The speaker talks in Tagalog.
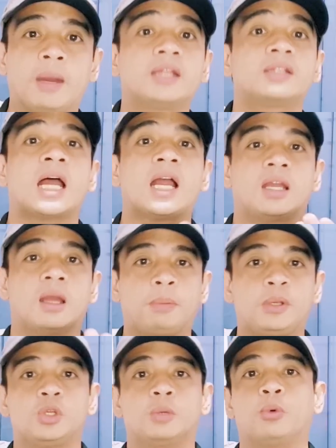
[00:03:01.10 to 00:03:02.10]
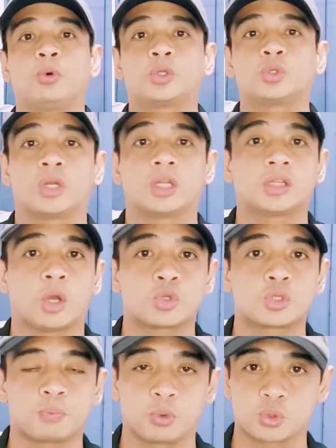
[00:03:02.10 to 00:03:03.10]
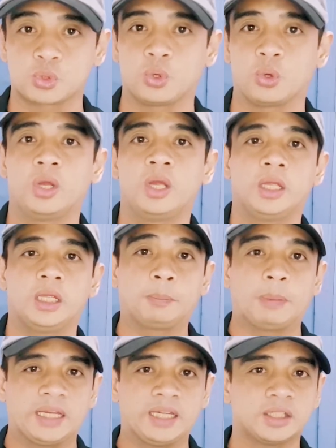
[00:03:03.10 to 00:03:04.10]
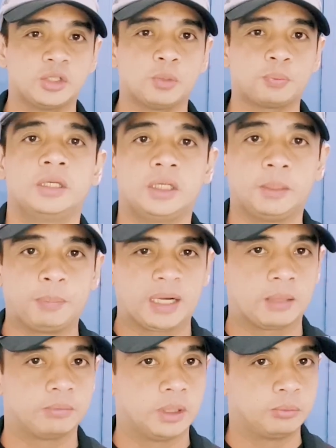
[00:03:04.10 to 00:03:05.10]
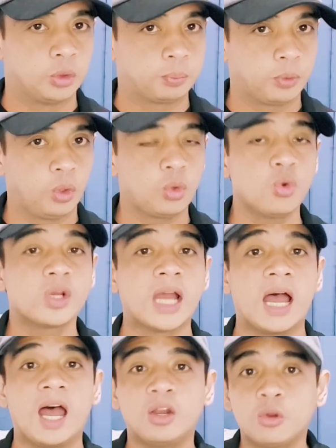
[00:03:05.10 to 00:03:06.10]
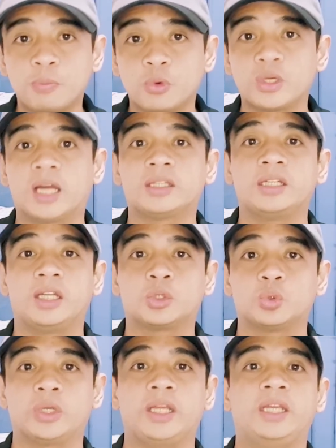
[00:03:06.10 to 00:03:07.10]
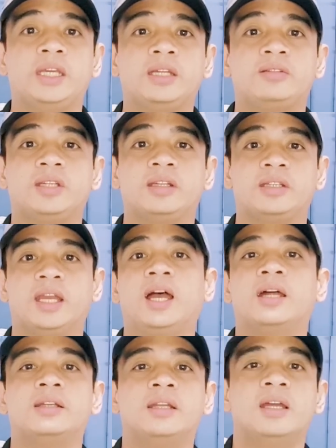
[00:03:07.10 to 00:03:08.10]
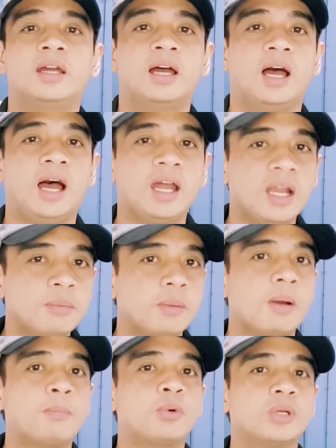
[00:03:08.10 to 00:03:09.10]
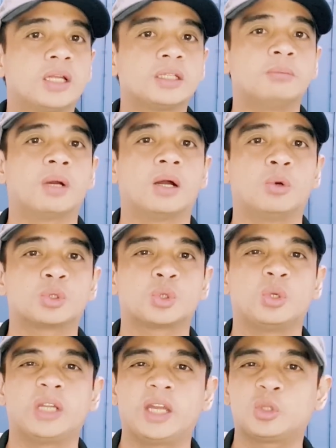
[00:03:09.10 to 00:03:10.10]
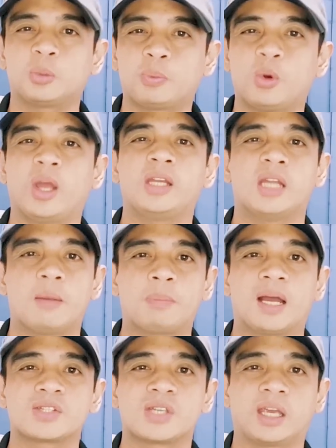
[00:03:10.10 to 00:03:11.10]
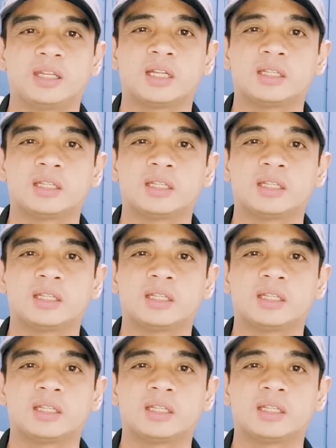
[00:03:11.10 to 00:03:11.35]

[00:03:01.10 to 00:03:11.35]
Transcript: ay tanggapin nyo po ito ng taos-puso. Ipakita nyo po, iparamdam nyo po kung gaano po natin ito naiintindihan. Alam naman po natin mga utol na ito po ay napakasakit at